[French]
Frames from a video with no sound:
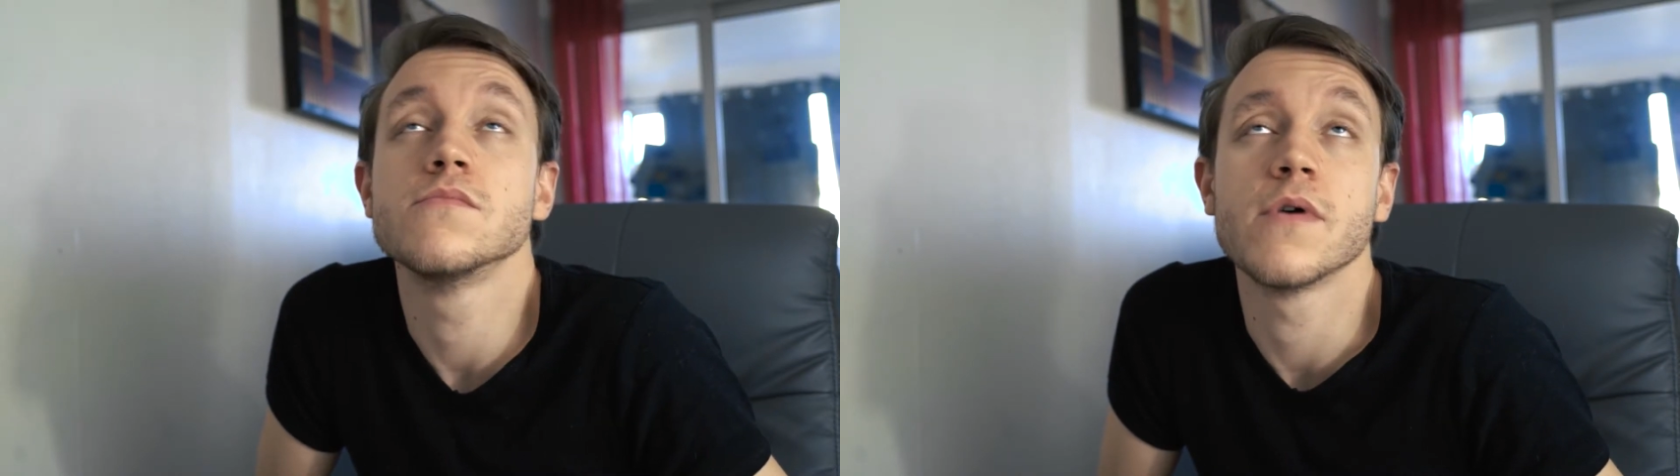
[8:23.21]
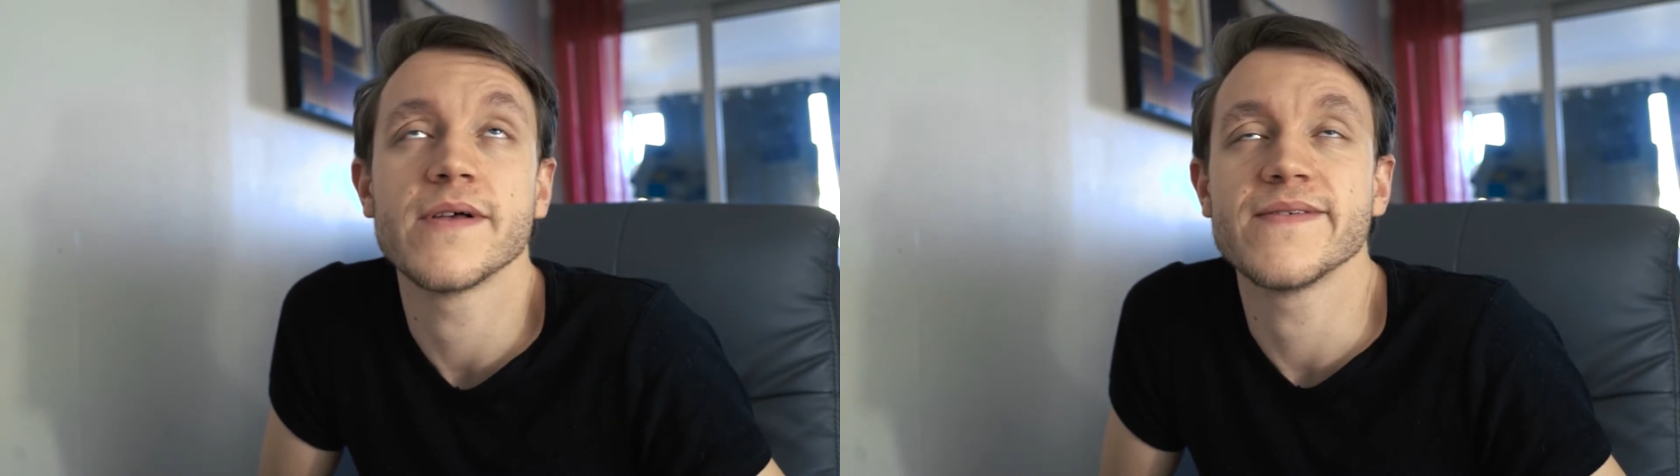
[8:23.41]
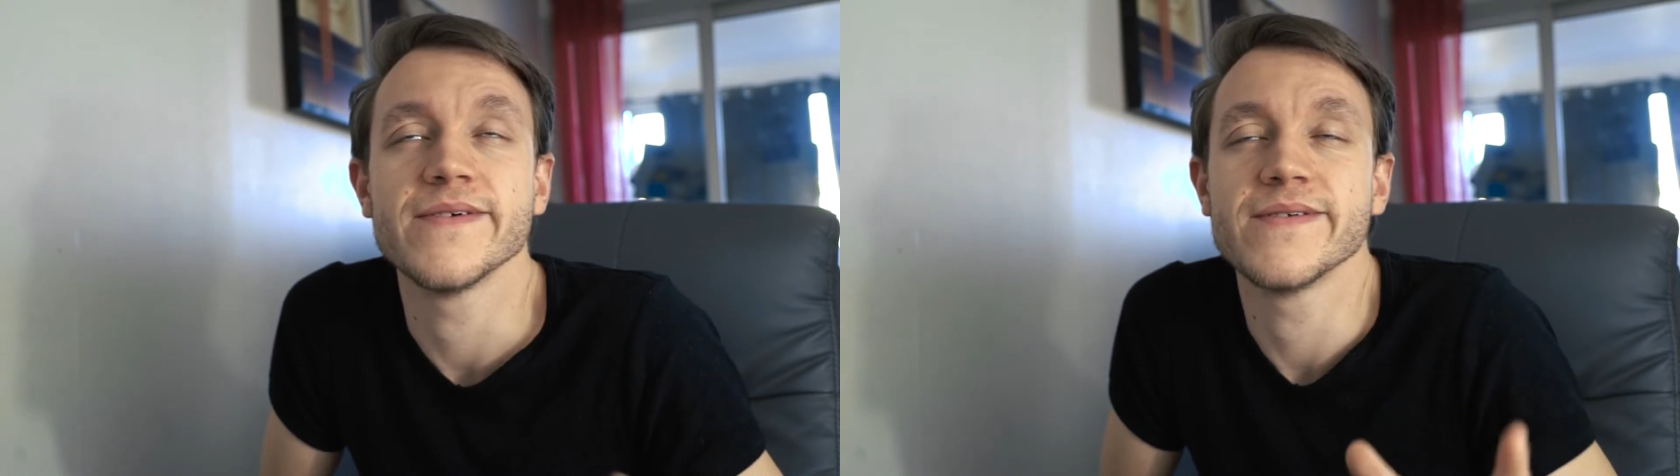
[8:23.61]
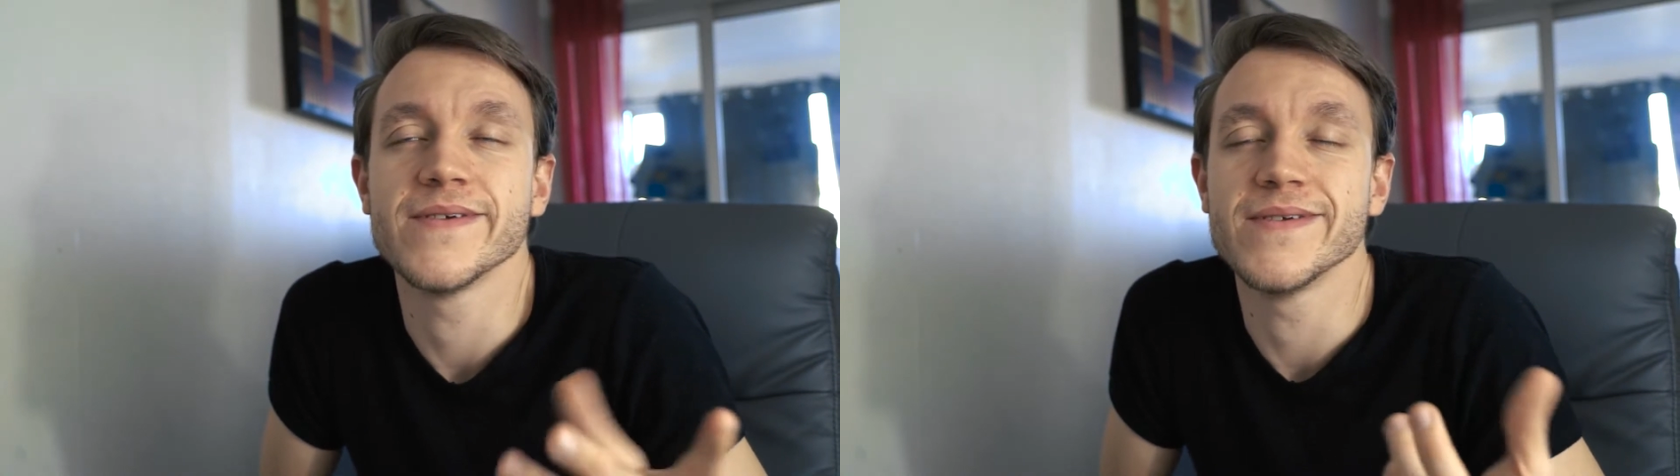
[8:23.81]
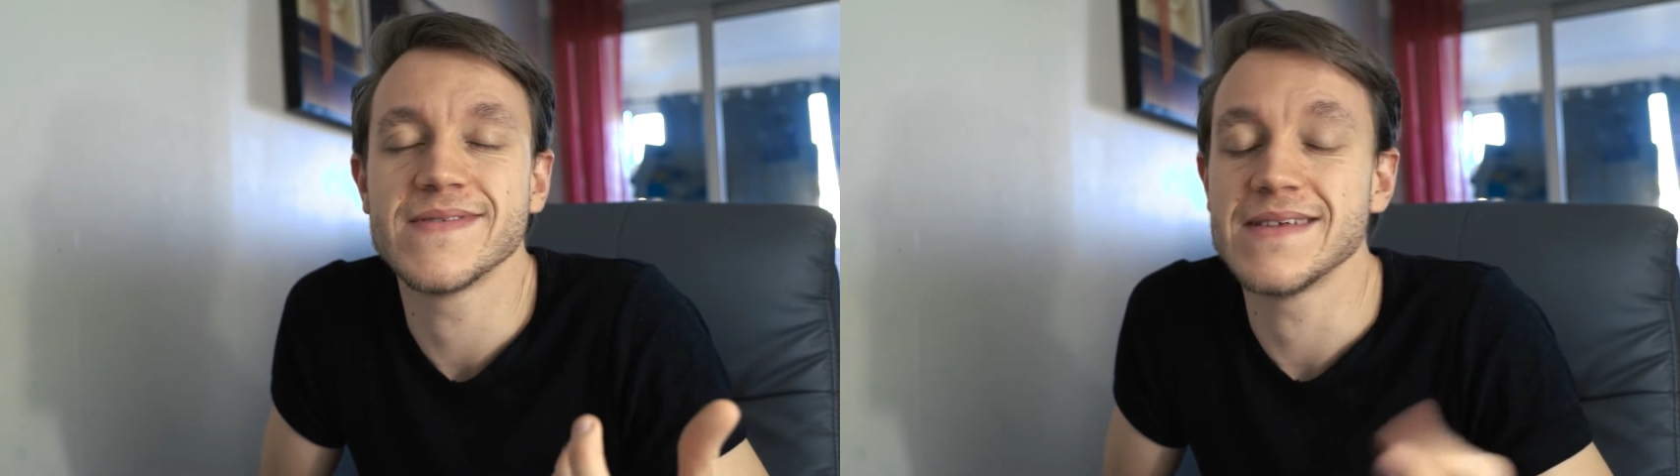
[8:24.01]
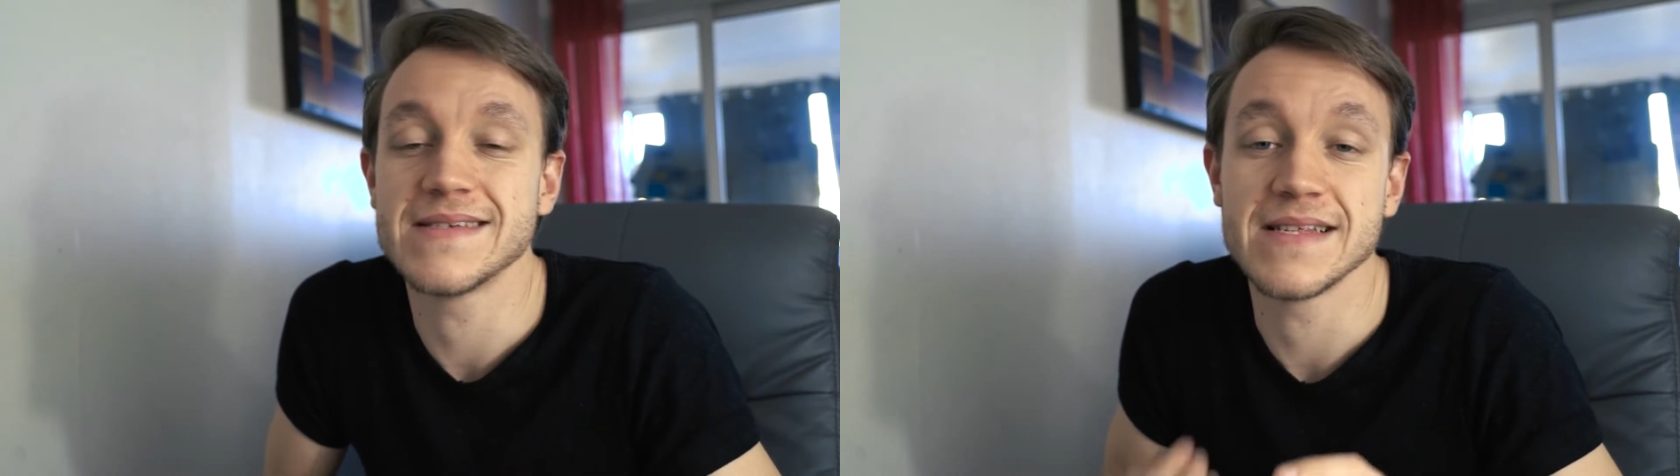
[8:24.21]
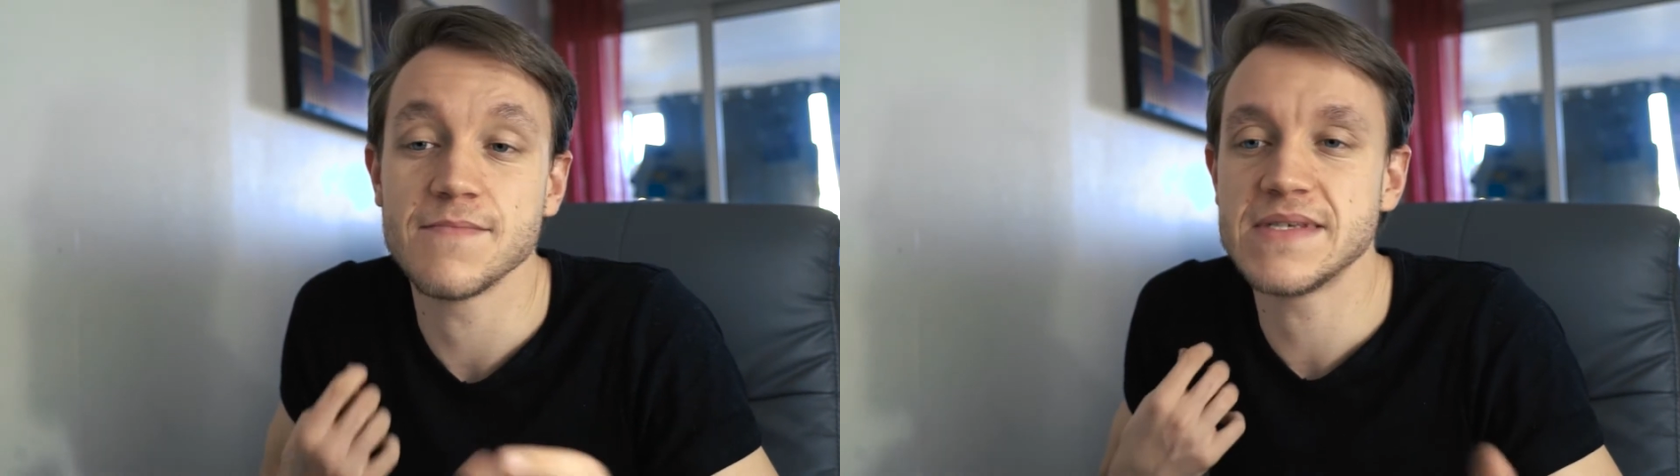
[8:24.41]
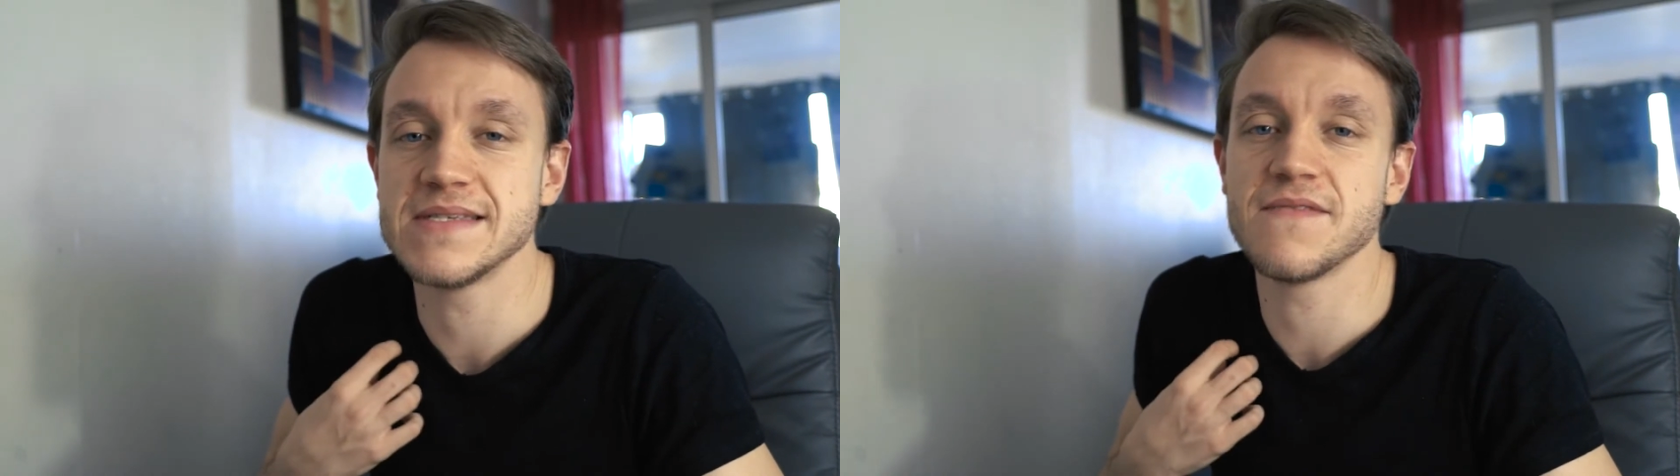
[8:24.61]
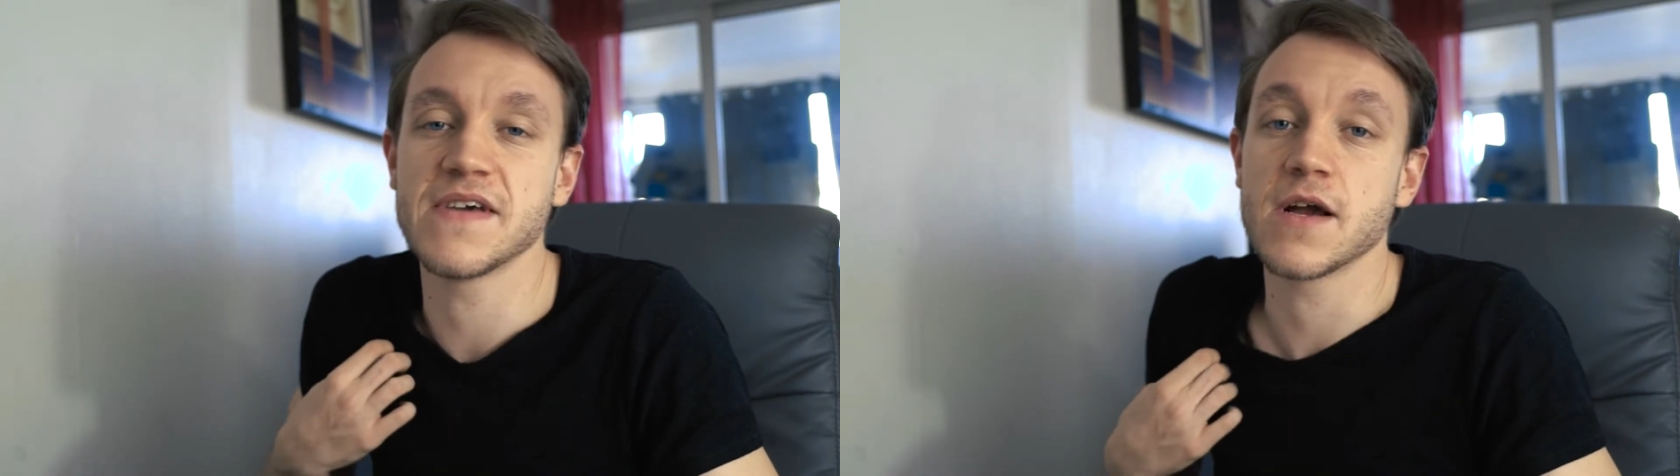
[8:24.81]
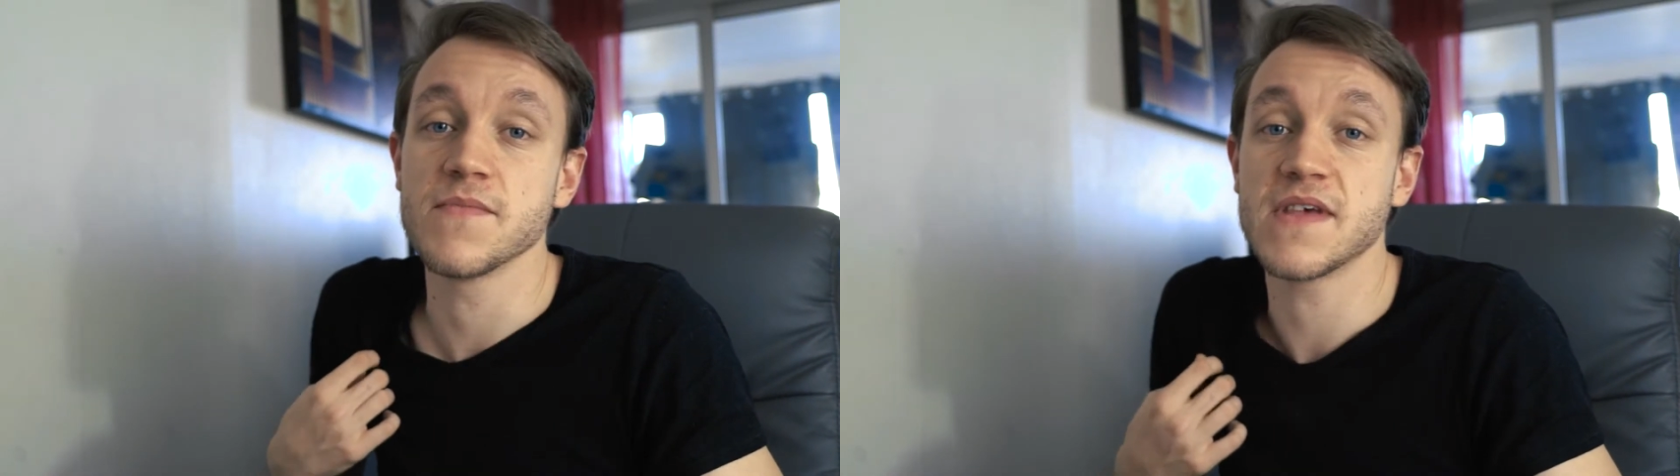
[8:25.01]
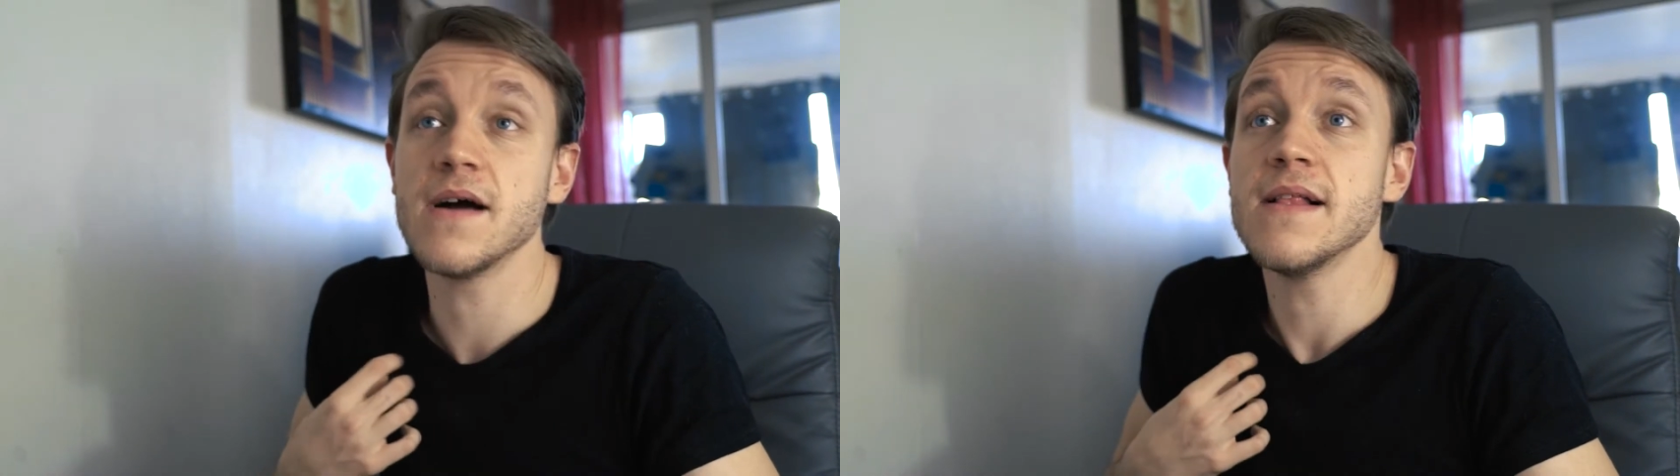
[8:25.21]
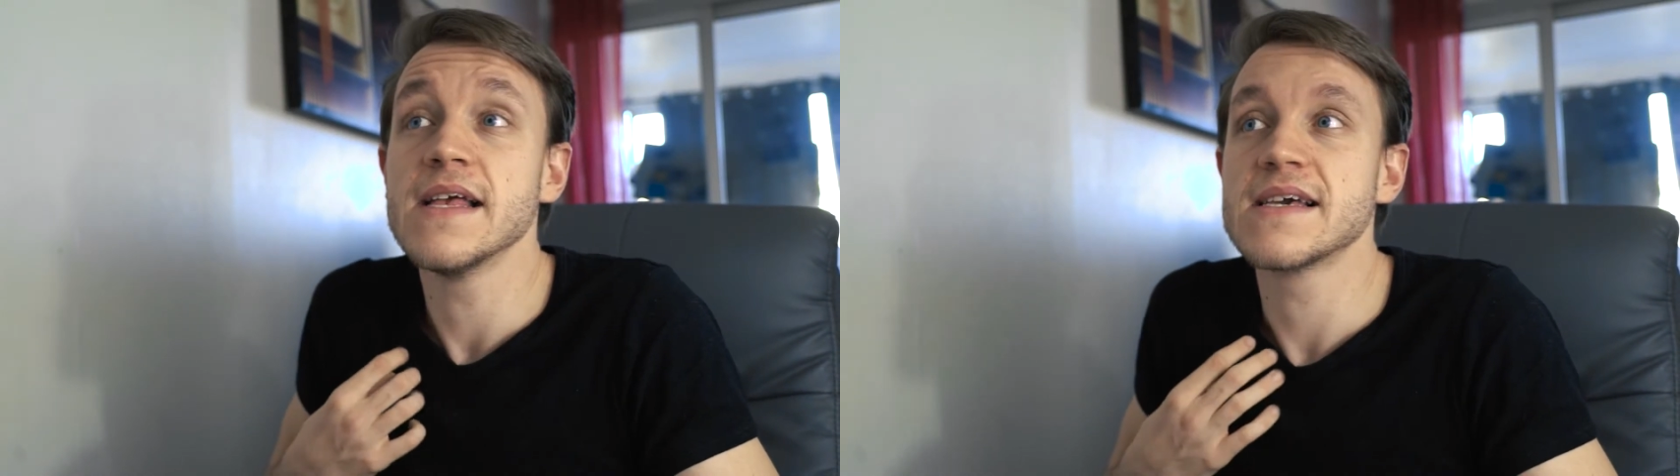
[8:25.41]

Voilà, c'est des petits effets comme ça